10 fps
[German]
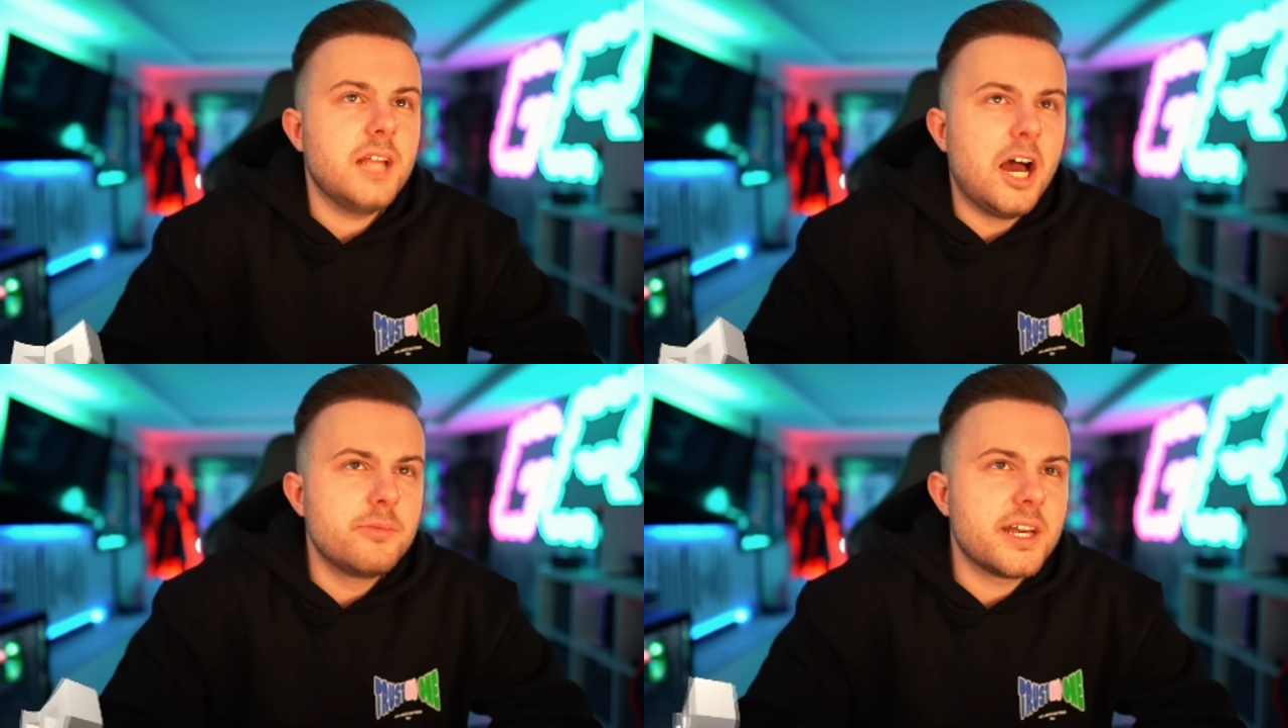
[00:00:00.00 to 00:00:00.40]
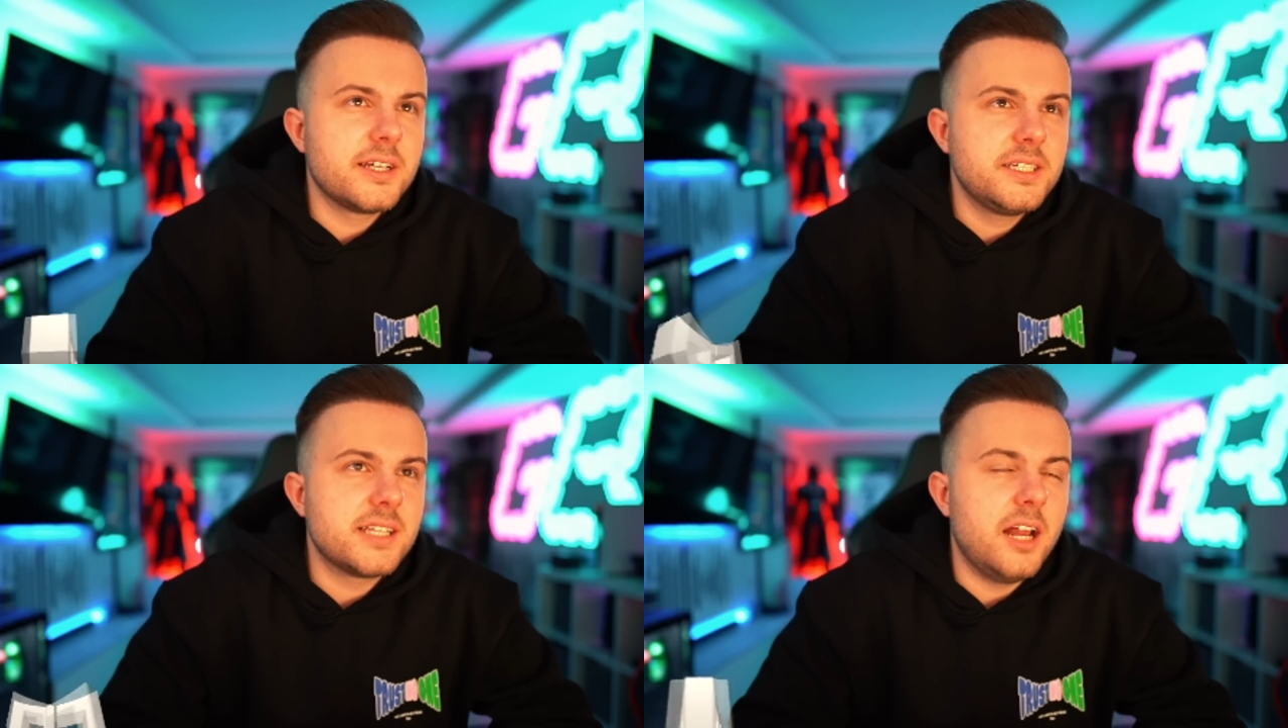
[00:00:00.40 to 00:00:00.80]
Hauptsache,
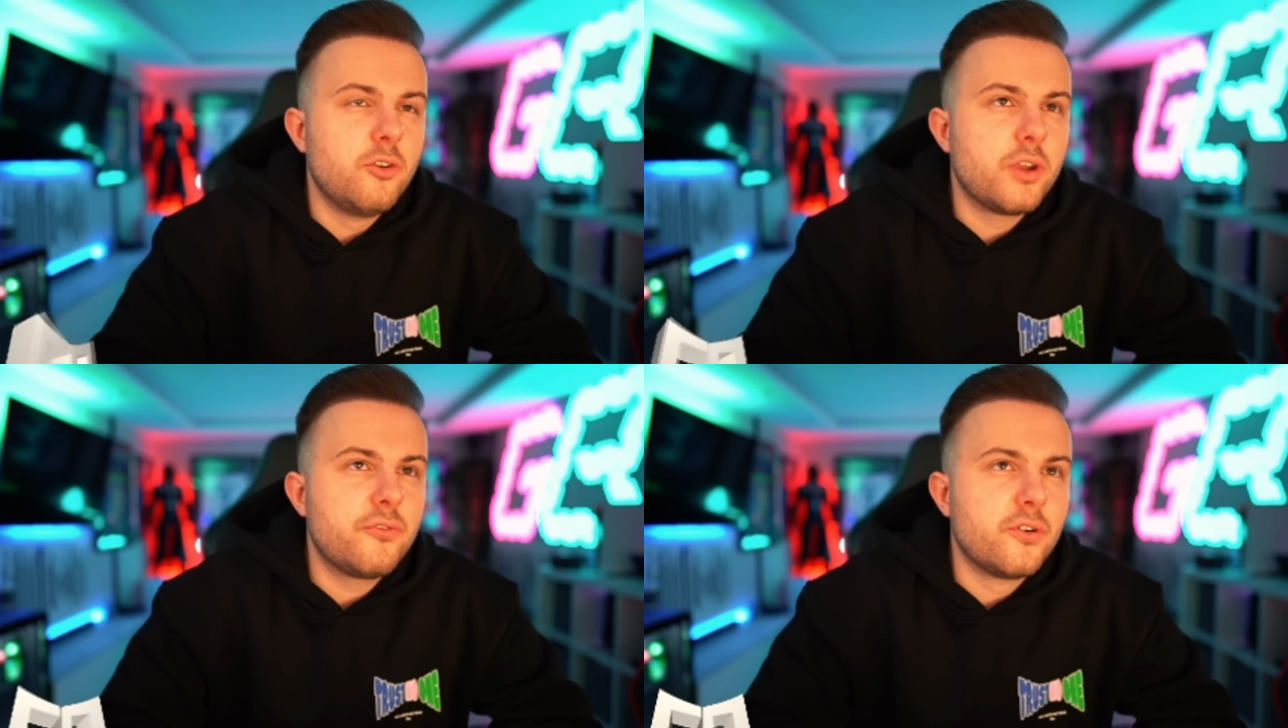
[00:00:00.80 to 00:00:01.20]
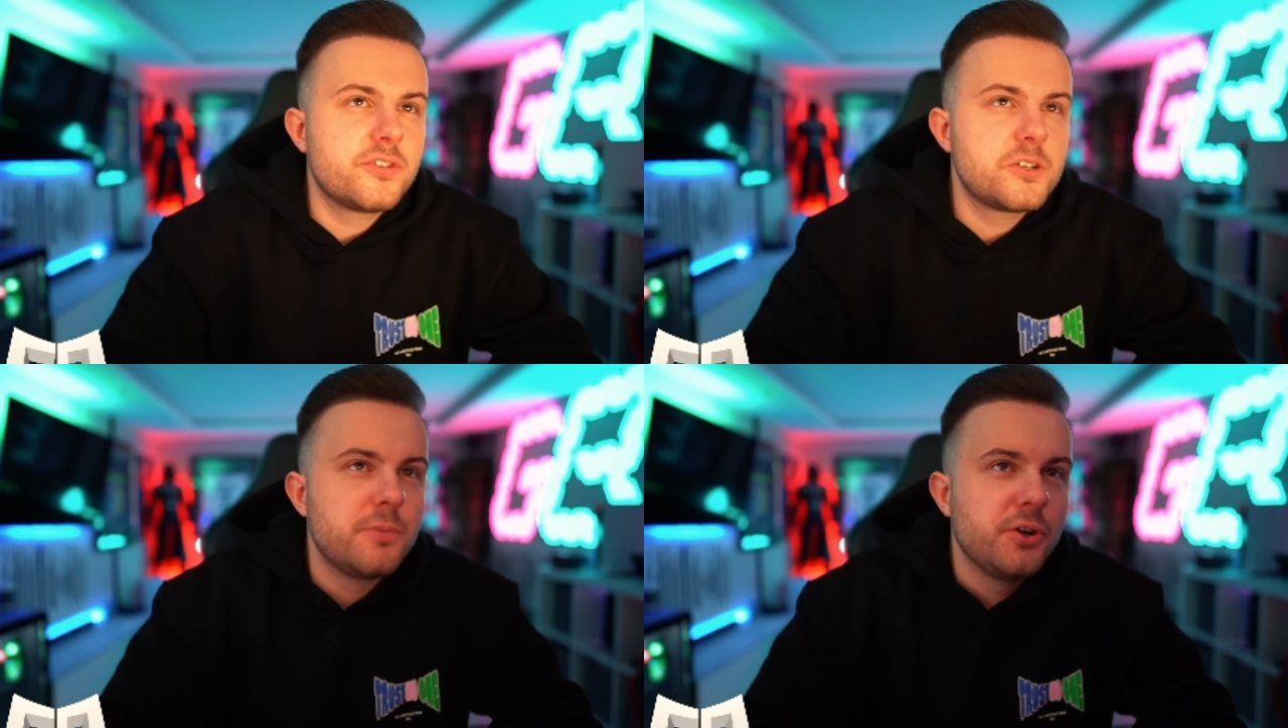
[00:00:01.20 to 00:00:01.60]
die zahlen
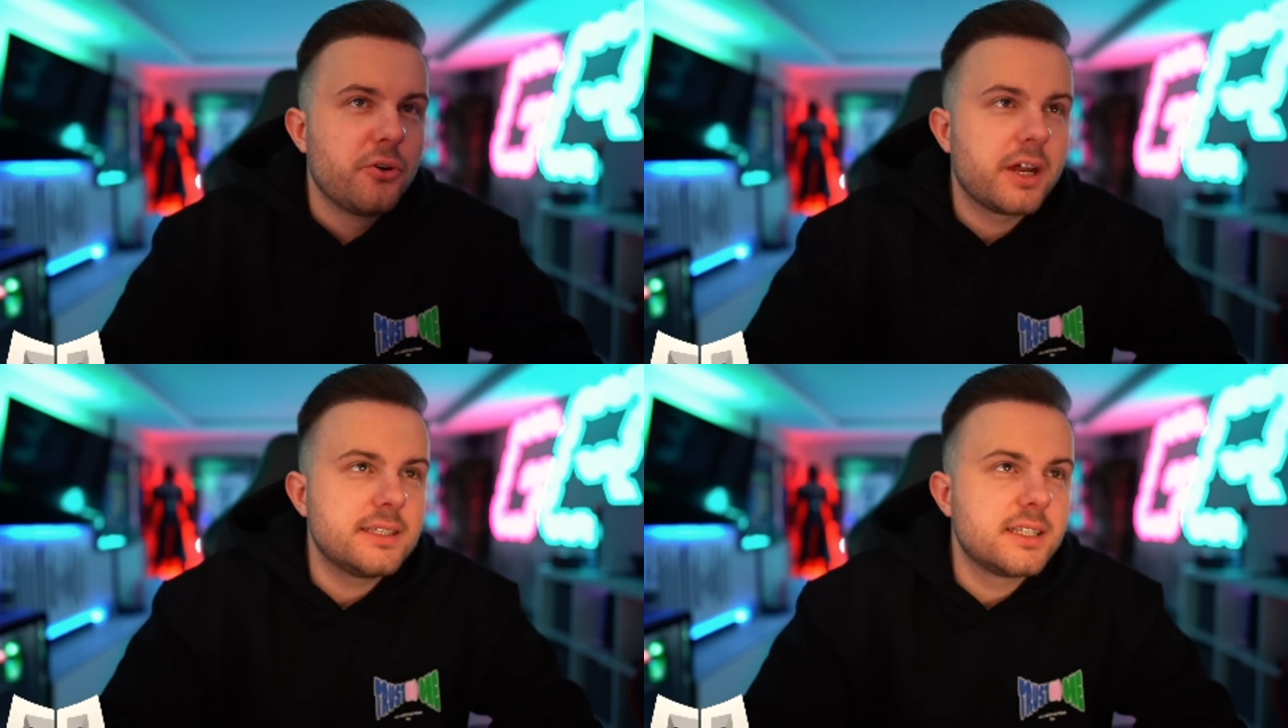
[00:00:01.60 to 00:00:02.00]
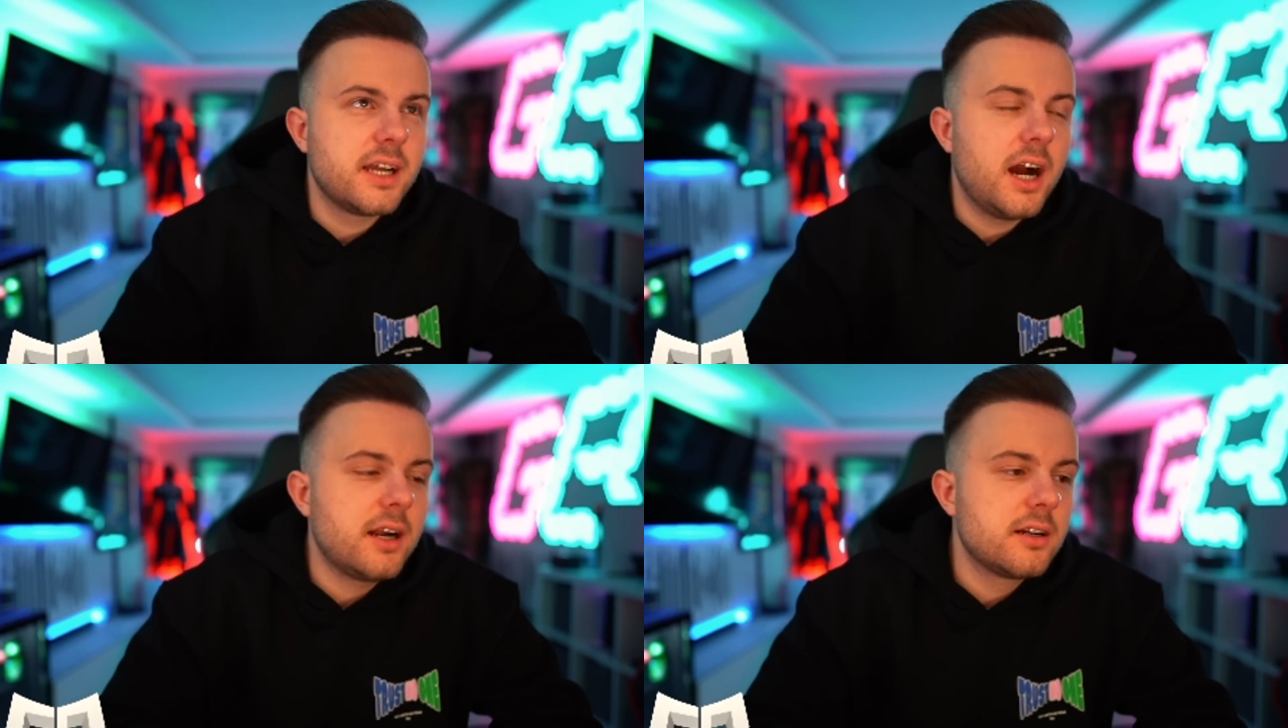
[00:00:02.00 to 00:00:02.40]
150 Millionen, Rest
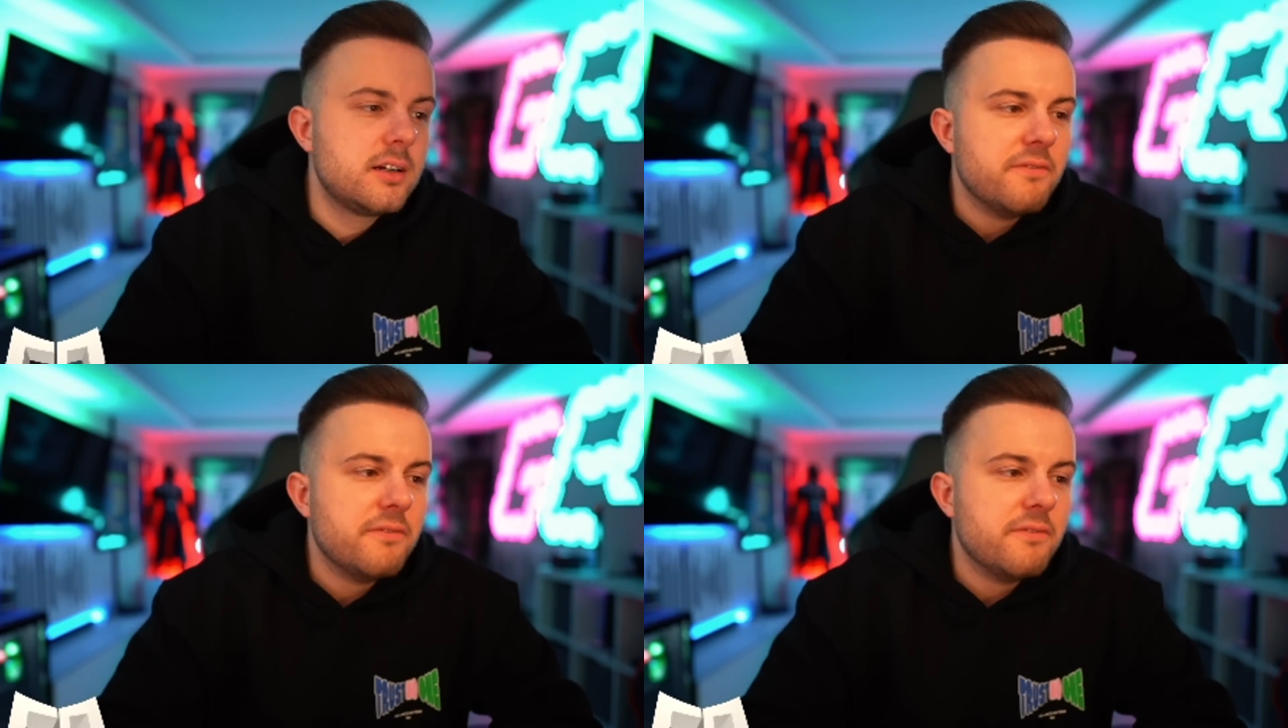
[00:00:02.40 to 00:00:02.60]
egal.